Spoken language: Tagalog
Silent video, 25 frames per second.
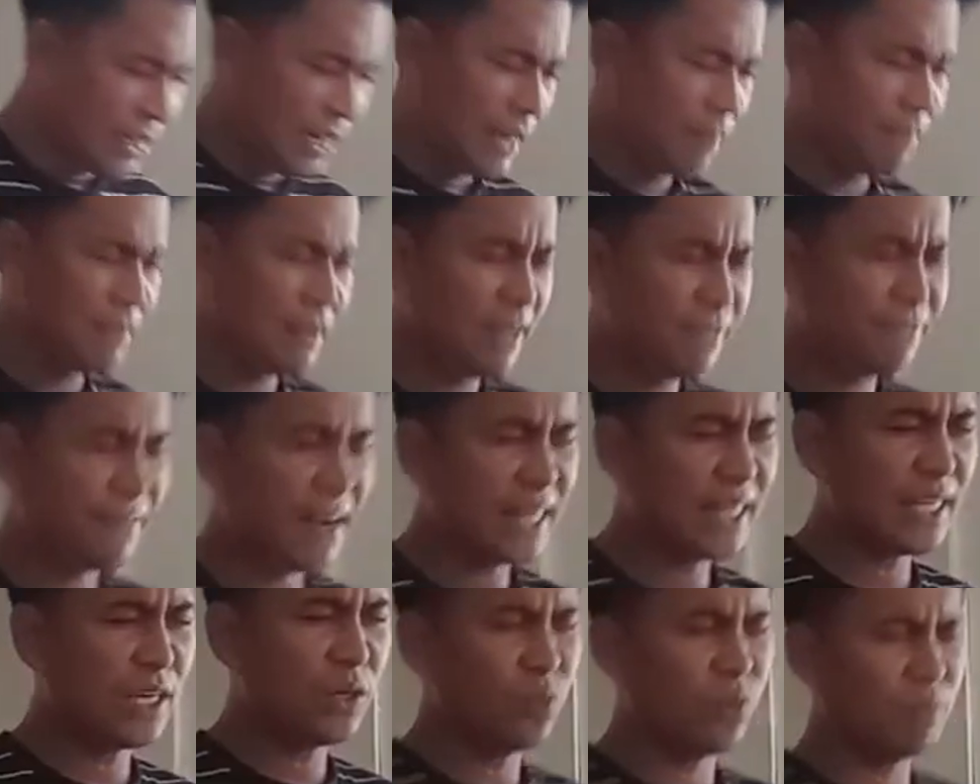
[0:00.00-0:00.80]
Heavenly
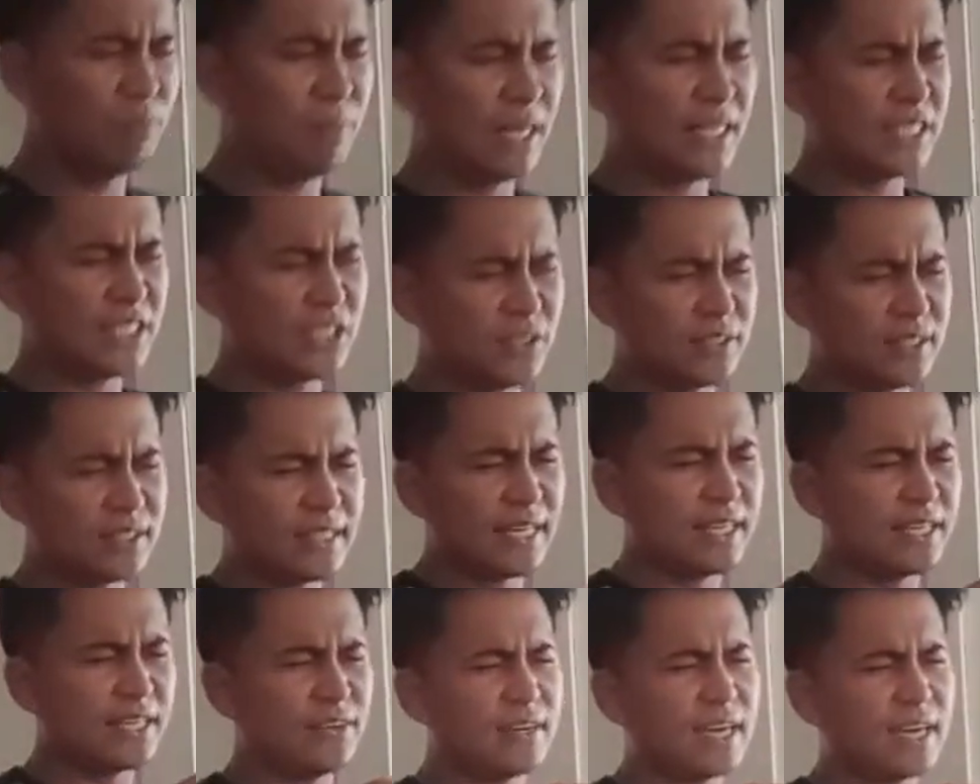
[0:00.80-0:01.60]
Father, we bless you.
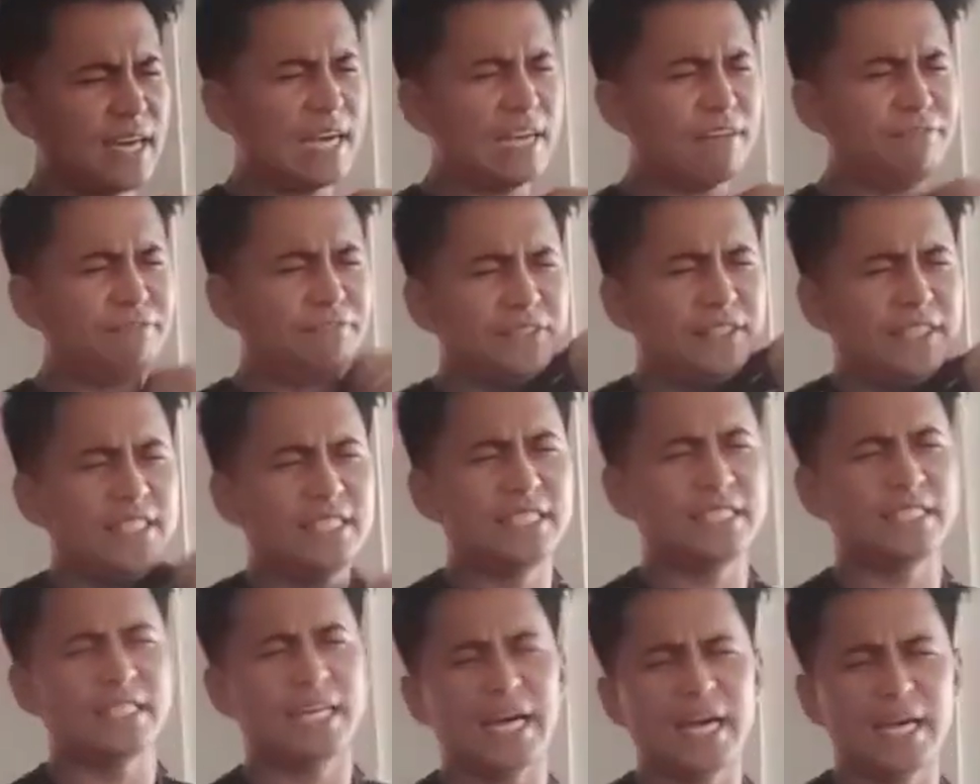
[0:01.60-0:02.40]
Thank you, God, for
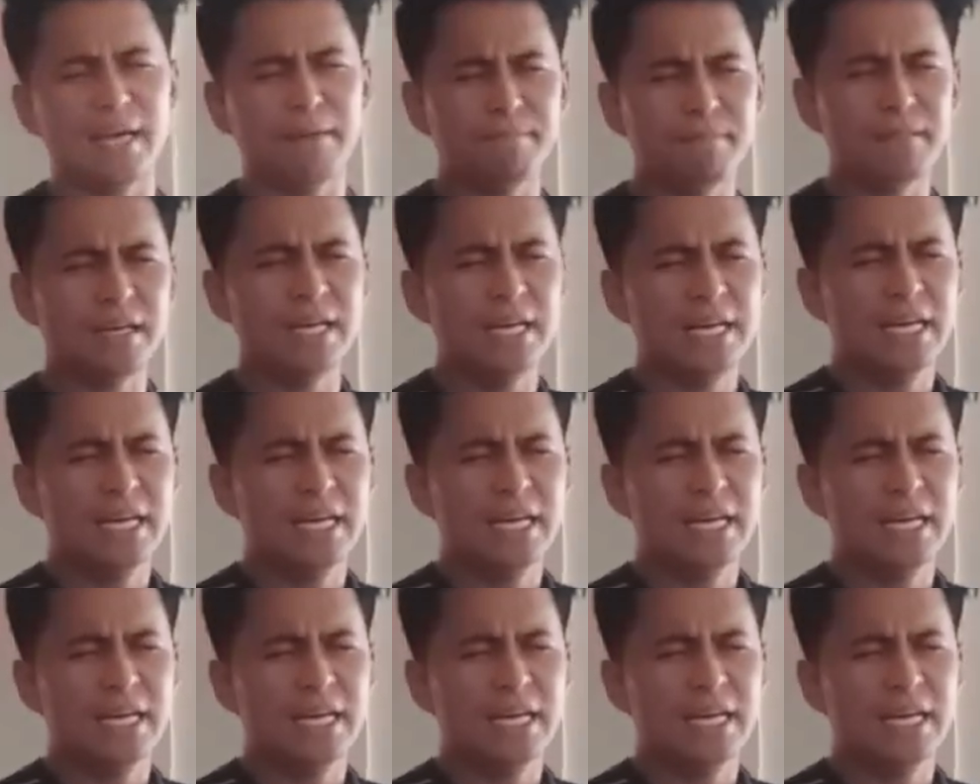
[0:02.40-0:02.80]
this time.